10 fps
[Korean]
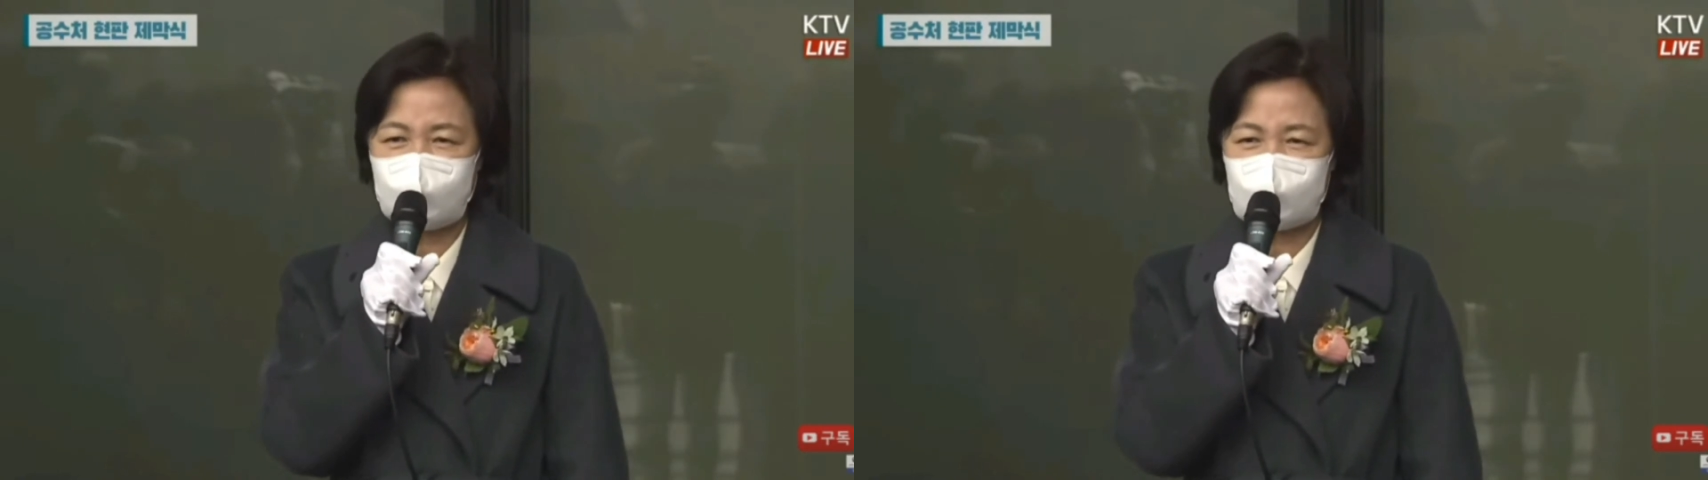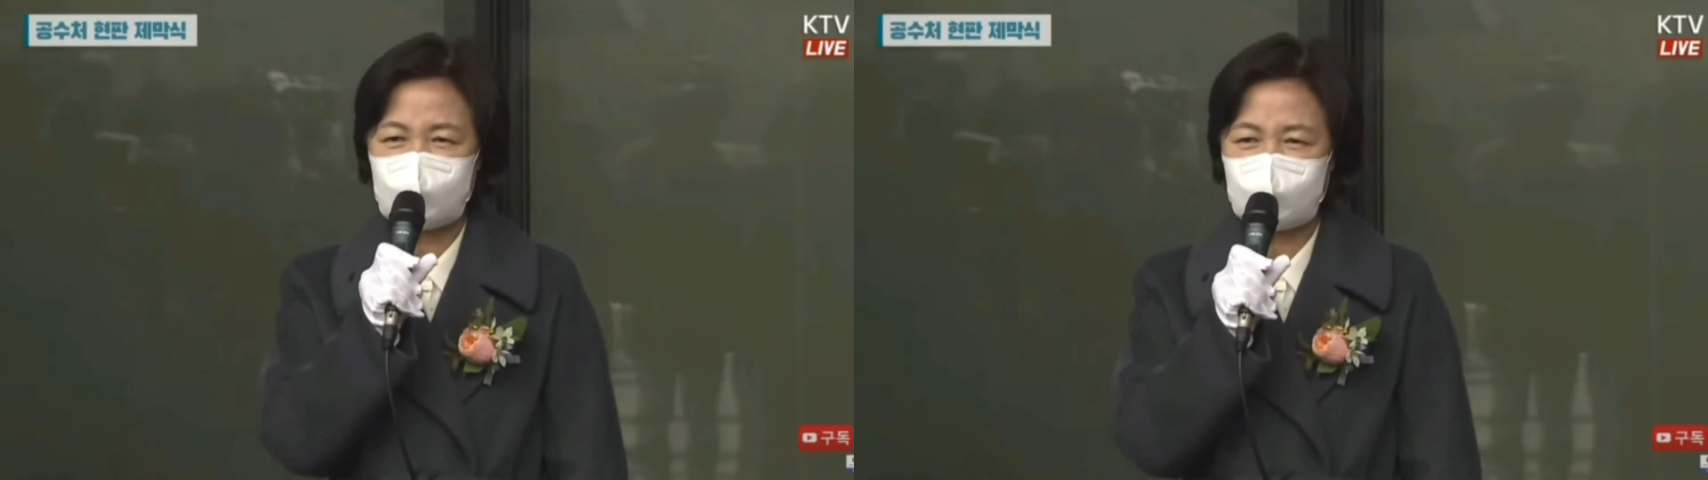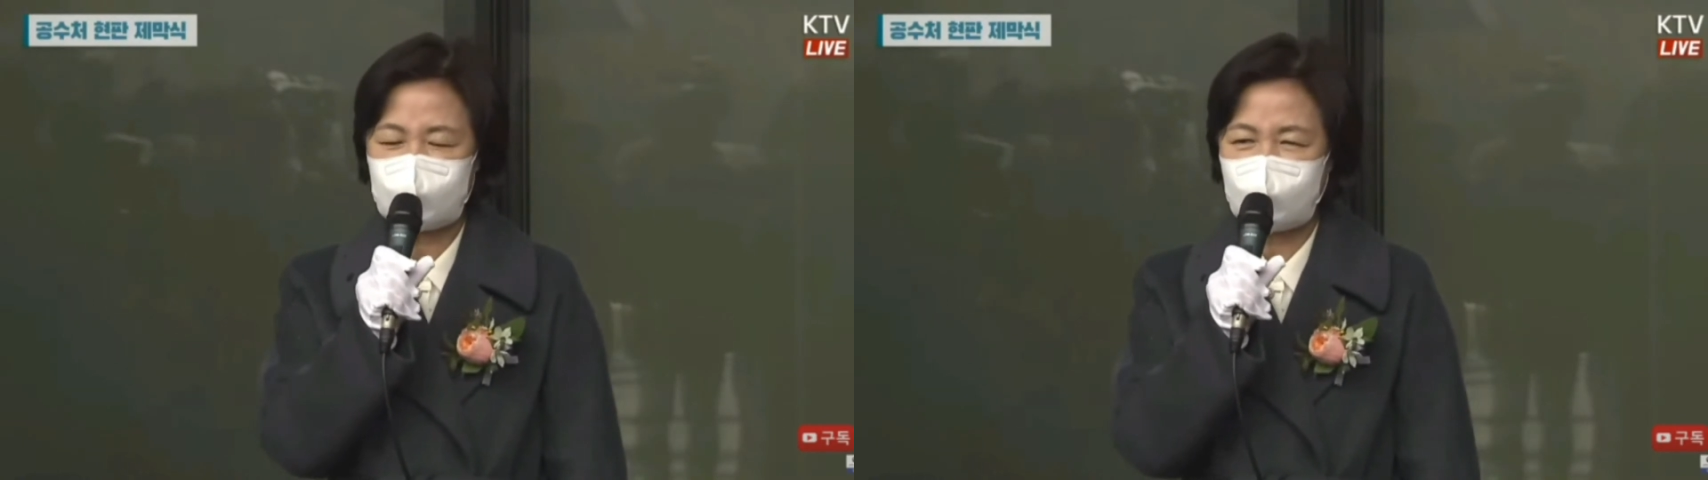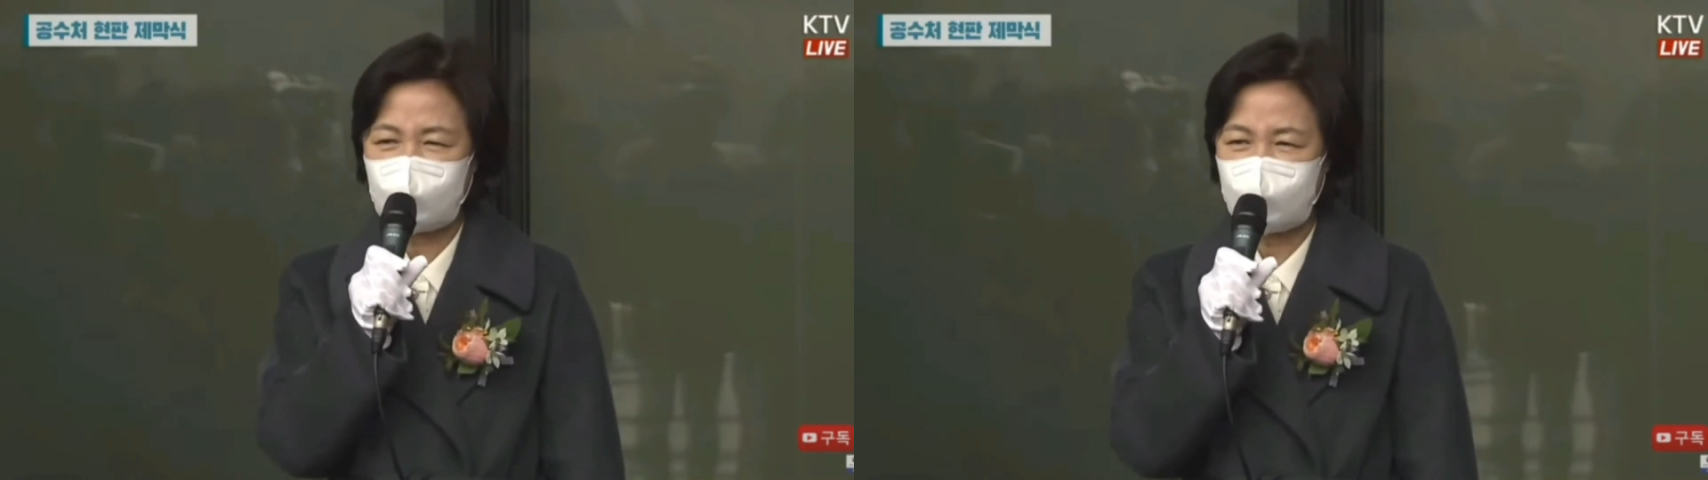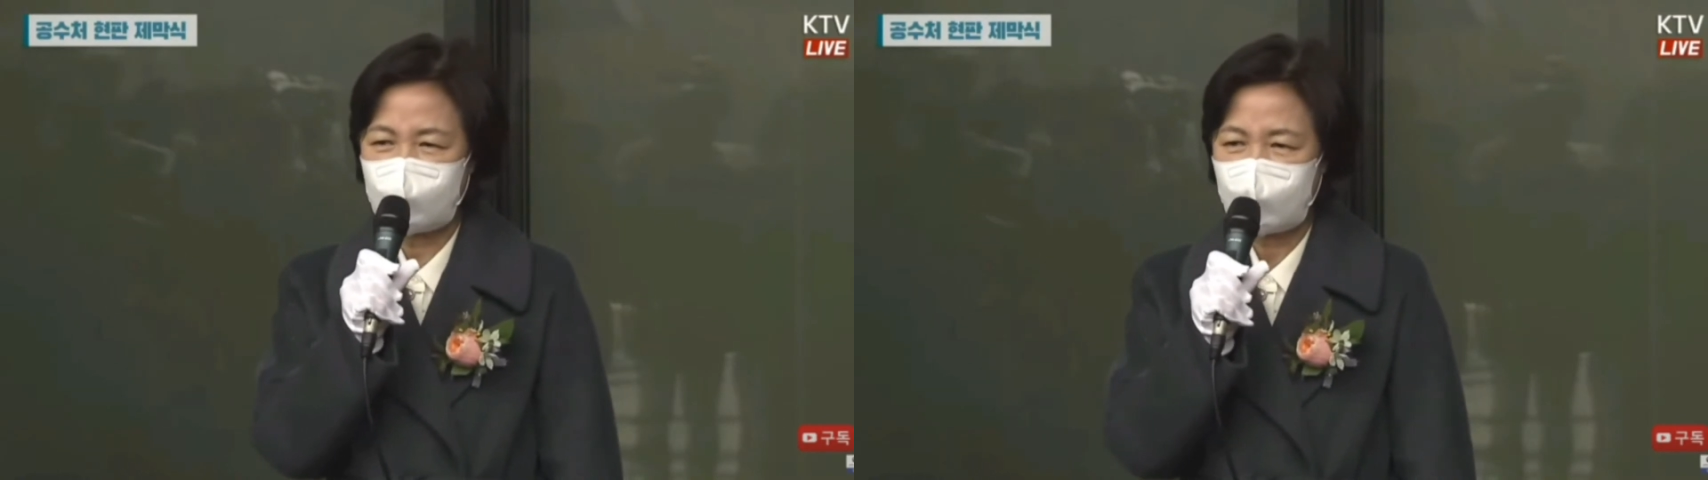남아
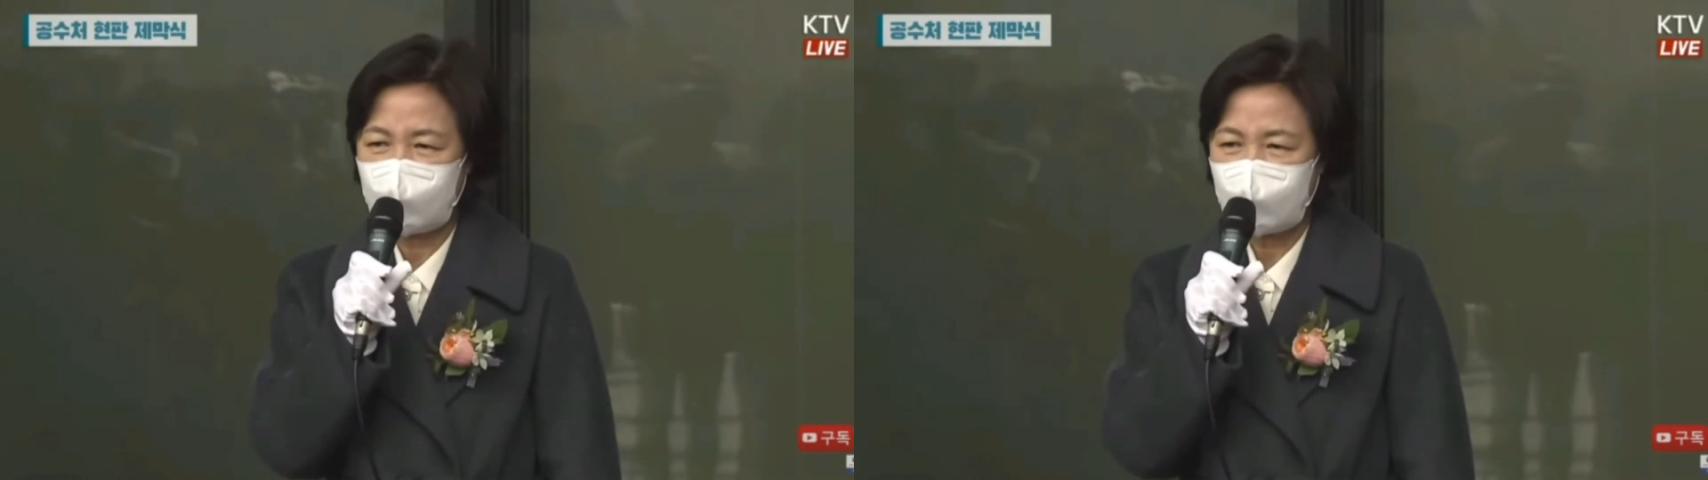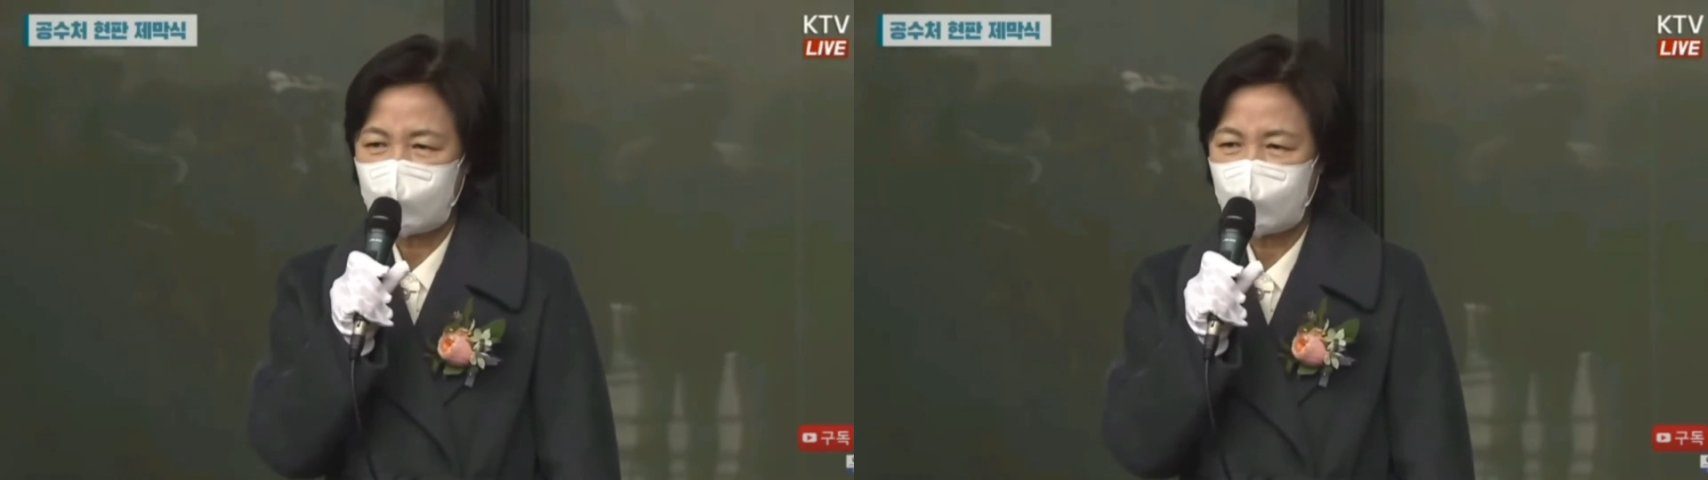있습니다.